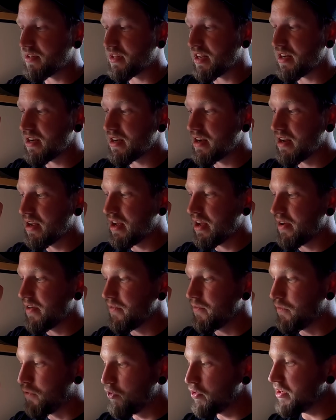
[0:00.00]
Dann
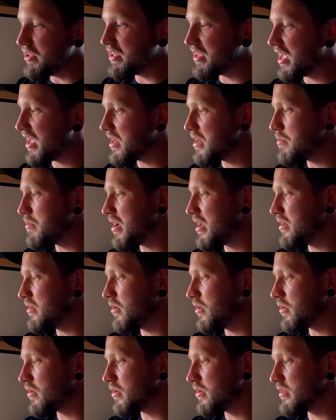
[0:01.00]
würde ich gerne mal
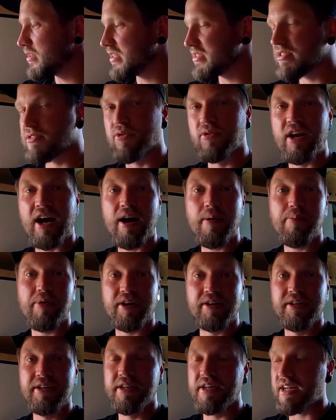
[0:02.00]
noch das
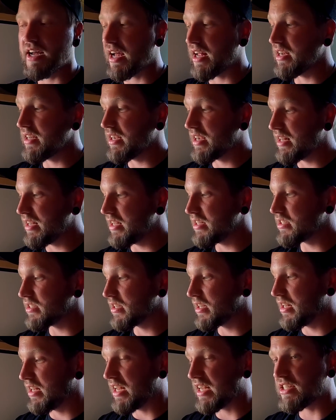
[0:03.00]
Solarpanel ran
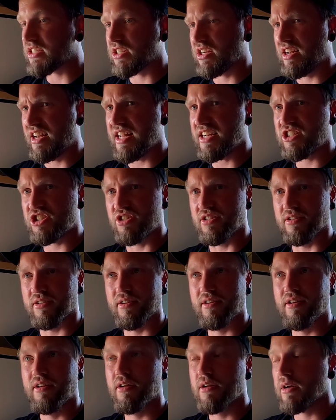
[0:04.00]
klatschen,
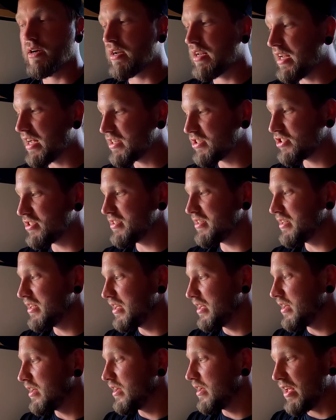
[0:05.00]
klatschen,
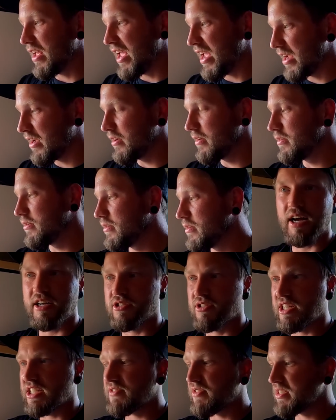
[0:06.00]
hängen.
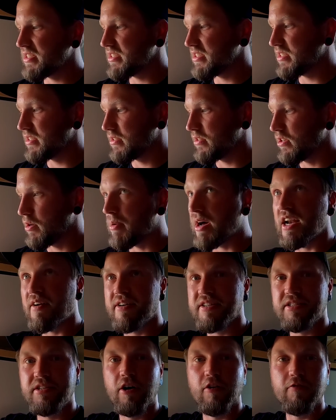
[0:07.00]
Also das, was ich
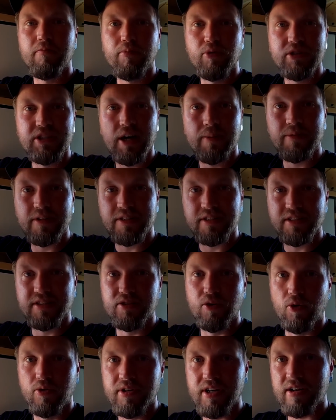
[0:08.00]
normalerweise hier auf dem Bus habe, das ist
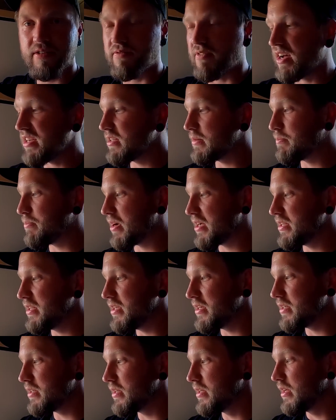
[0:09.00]
ein 100 Watt
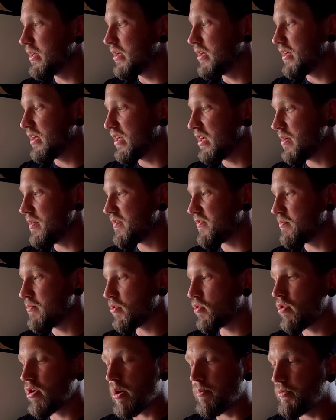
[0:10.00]
Panel äh, ich will
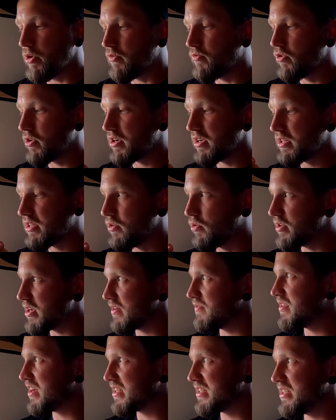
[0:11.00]
mal gucken, ob die wirklich die
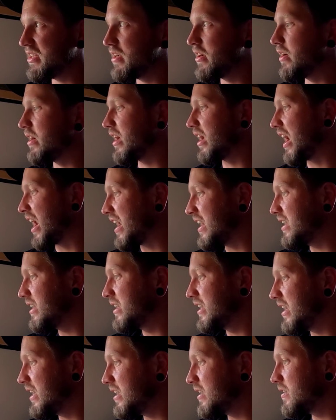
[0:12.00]
100 Watt hier
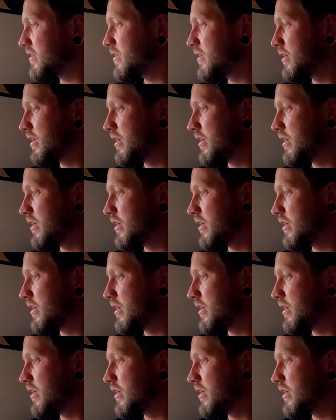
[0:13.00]
reingehen.